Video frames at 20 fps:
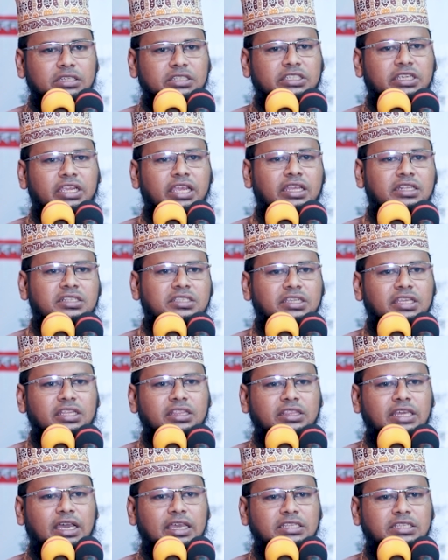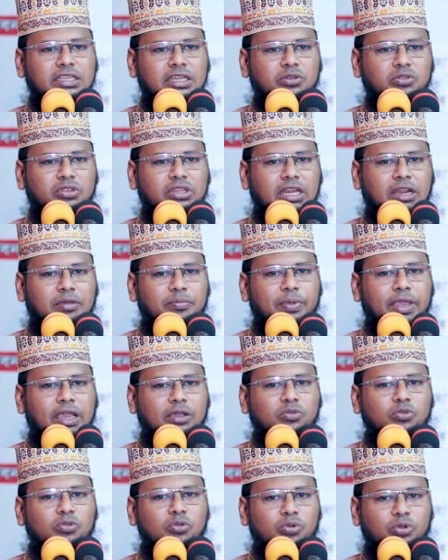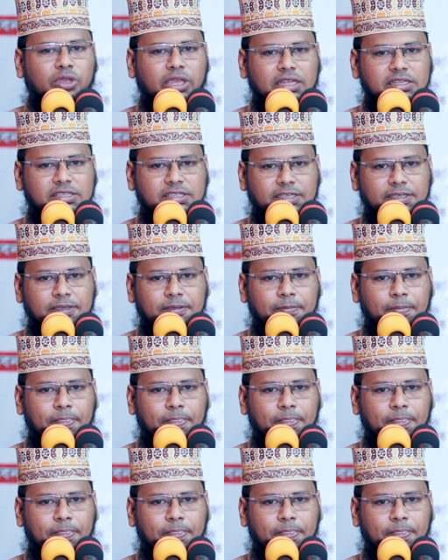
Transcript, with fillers: সেই চিন্তায় যেন তারা ব্যাকুল হয়ে আছে